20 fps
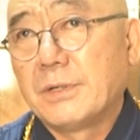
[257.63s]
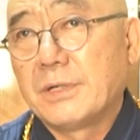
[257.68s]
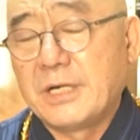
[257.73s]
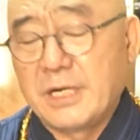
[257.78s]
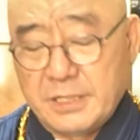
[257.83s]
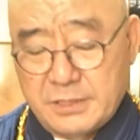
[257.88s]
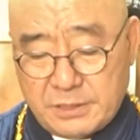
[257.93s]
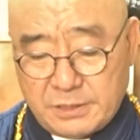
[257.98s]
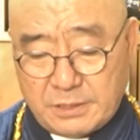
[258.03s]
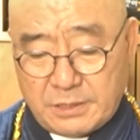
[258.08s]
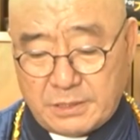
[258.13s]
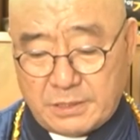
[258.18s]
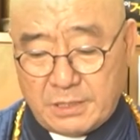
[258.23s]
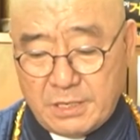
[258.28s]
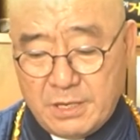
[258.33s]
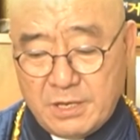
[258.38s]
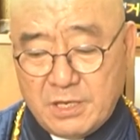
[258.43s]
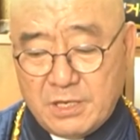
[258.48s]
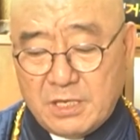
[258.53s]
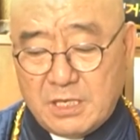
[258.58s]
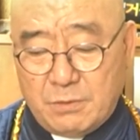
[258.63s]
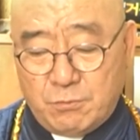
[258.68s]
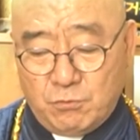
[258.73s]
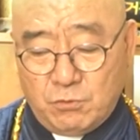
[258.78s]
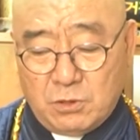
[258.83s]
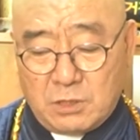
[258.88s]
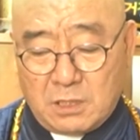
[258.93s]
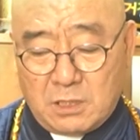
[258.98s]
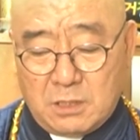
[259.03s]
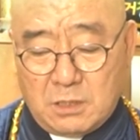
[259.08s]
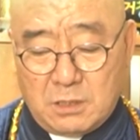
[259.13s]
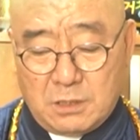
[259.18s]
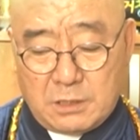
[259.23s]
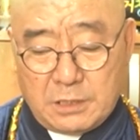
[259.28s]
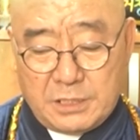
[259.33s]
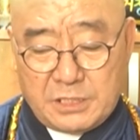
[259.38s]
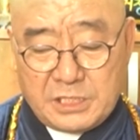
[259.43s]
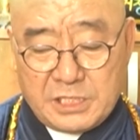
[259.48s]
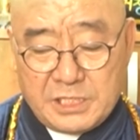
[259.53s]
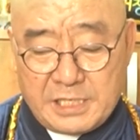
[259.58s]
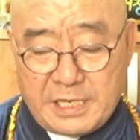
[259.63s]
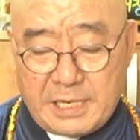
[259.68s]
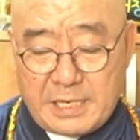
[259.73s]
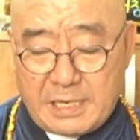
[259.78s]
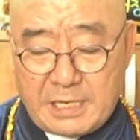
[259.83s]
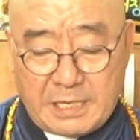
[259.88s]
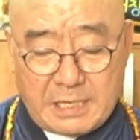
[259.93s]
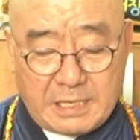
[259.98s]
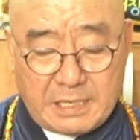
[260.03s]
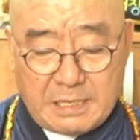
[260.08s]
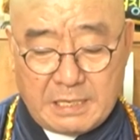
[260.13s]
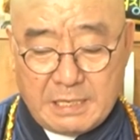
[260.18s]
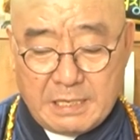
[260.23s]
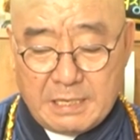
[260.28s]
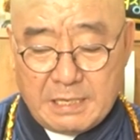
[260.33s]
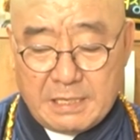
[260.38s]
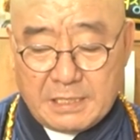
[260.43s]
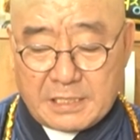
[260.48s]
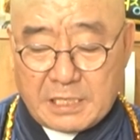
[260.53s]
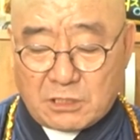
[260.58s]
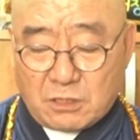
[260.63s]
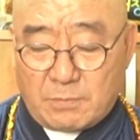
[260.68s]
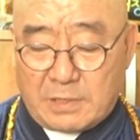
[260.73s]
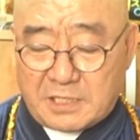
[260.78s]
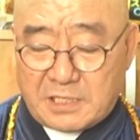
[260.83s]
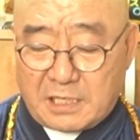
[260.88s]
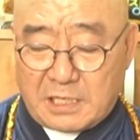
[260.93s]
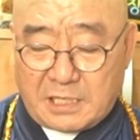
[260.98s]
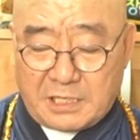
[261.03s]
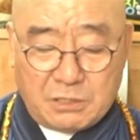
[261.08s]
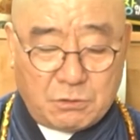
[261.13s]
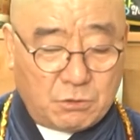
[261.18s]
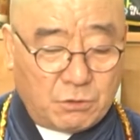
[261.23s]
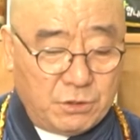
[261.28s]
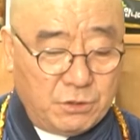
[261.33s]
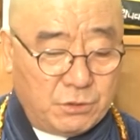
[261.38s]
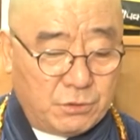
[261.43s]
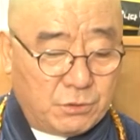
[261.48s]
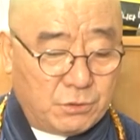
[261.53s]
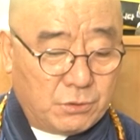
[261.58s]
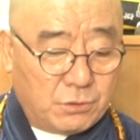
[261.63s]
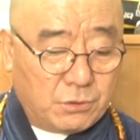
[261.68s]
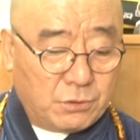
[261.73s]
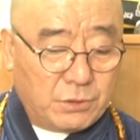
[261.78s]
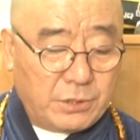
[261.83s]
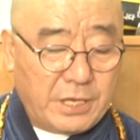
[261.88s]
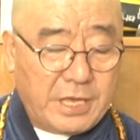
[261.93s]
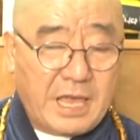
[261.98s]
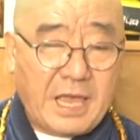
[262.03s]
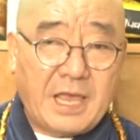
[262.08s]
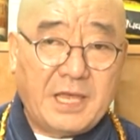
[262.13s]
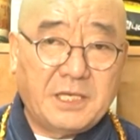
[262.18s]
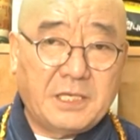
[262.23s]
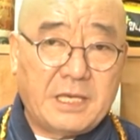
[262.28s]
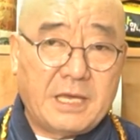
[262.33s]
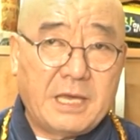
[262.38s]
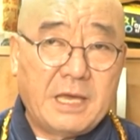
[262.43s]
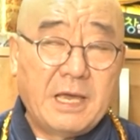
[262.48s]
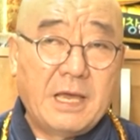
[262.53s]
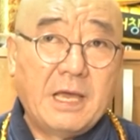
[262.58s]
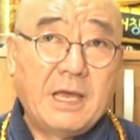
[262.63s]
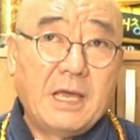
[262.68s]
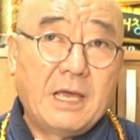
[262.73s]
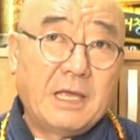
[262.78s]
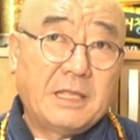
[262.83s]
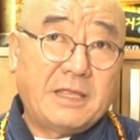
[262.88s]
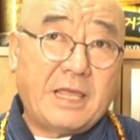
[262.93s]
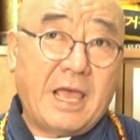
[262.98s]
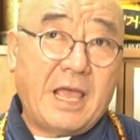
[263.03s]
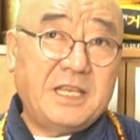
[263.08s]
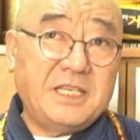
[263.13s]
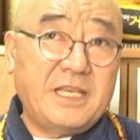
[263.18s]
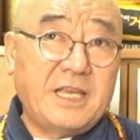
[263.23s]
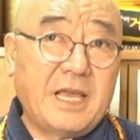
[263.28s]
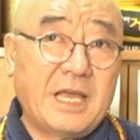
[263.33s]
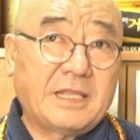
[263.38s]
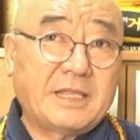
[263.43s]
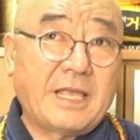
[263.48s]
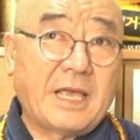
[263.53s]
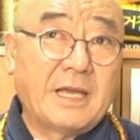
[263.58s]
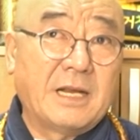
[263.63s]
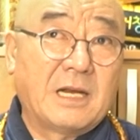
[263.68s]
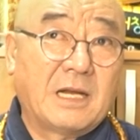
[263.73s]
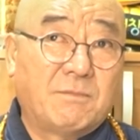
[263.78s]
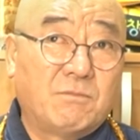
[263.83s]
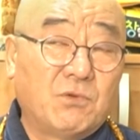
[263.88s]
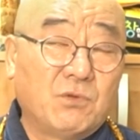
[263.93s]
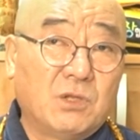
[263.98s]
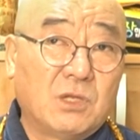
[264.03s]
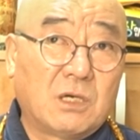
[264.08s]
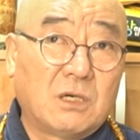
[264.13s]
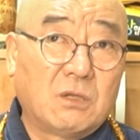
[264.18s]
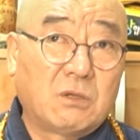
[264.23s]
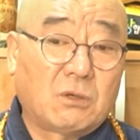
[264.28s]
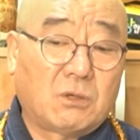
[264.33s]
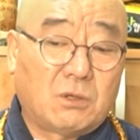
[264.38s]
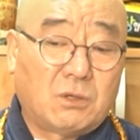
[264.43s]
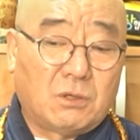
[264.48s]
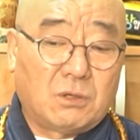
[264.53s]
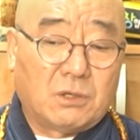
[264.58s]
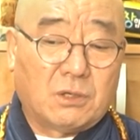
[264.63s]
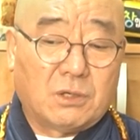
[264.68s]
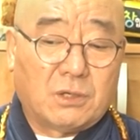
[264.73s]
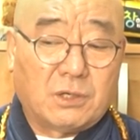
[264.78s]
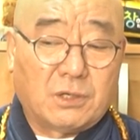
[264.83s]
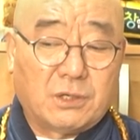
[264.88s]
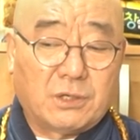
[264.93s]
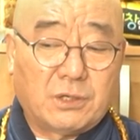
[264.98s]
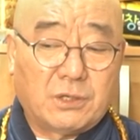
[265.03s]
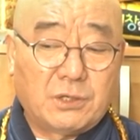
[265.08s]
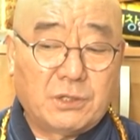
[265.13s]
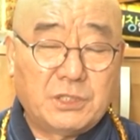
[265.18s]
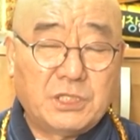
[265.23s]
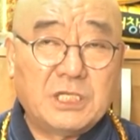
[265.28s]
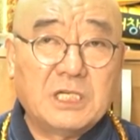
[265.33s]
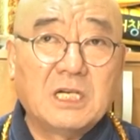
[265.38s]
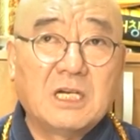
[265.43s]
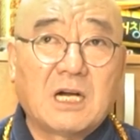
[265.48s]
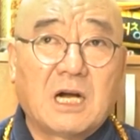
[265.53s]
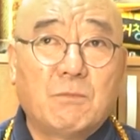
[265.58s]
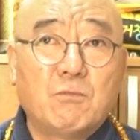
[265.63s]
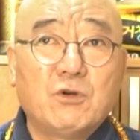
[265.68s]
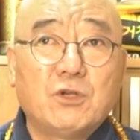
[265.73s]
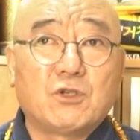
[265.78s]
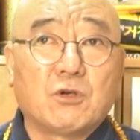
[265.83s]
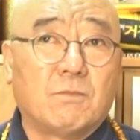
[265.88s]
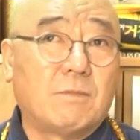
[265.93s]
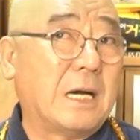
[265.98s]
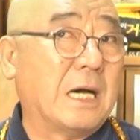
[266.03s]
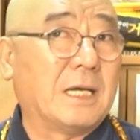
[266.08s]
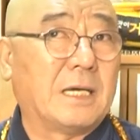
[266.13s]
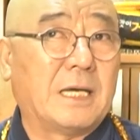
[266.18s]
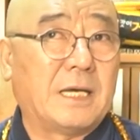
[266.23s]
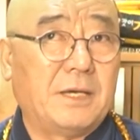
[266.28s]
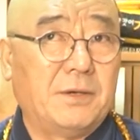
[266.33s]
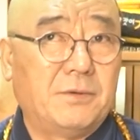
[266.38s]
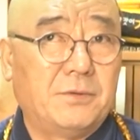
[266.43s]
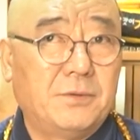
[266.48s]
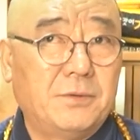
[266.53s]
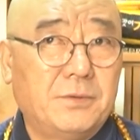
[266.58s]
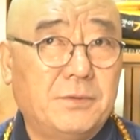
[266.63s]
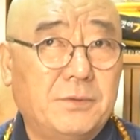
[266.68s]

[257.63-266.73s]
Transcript: 그래서 이분들 신의 생도 마찬가지고 요 해, 대지에 태어난 분들도 어, 신가물이 좀 많아요.